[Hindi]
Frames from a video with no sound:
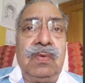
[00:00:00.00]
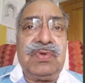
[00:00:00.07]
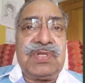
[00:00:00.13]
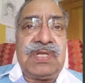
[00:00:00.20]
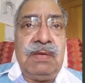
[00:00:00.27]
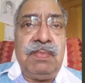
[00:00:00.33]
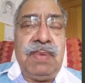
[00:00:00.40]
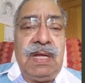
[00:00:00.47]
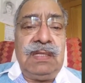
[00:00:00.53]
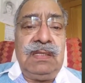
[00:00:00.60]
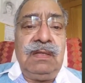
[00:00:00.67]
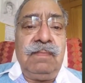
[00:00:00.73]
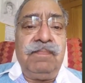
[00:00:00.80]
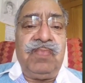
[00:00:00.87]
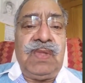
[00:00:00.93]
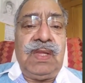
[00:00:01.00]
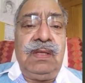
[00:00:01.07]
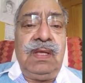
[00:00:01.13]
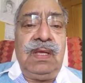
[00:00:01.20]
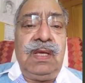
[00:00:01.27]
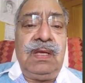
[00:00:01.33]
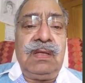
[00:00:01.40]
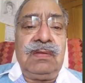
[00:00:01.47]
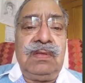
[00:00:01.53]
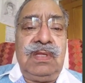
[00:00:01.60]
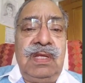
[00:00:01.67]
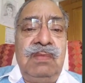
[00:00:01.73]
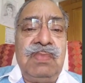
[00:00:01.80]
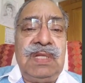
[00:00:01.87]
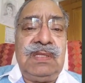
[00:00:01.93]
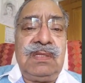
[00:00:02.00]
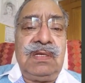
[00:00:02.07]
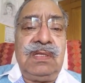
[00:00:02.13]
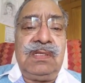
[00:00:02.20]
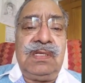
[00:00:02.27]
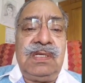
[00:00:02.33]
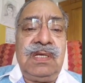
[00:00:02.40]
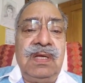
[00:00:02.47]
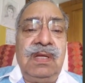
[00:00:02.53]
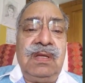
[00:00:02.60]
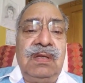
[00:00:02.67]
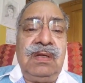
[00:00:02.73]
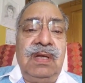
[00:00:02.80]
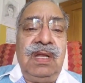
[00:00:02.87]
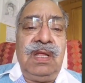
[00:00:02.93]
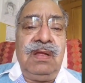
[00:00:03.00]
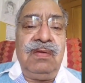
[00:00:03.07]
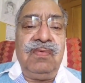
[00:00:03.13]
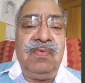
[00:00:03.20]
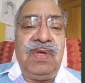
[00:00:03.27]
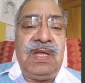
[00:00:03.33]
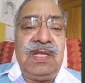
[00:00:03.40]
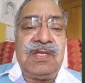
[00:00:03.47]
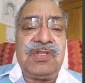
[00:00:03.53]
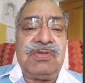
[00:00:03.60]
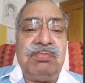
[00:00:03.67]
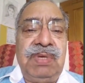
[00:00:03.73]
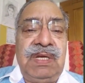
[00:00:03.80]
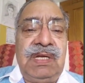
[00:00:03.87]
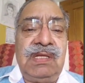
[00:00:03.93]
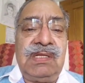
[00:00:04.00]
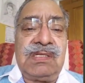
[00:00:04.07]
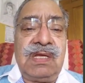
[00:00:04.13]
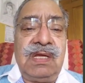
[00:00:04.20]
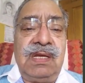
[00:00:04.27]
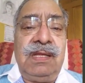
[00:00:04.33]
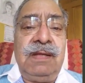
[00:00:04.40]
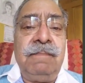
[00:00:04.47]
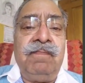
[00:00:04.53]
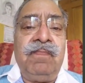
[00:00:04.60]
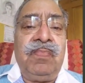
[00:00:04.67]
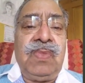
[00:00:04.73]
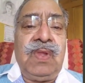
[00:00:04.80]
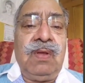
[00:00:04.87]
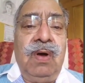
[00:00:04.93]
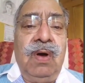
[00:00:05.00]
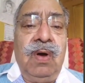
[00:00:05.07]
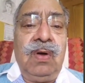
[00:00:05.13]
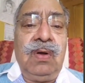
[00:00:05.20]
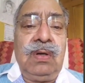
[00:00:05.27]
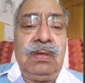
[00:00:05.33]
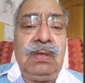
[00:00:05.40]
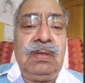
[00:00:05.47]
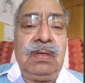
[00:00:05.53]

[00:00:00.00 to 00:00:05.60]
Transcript: उसके बाद ये तीन मंत्री जी ने वेरियस मीटिंग्स करी और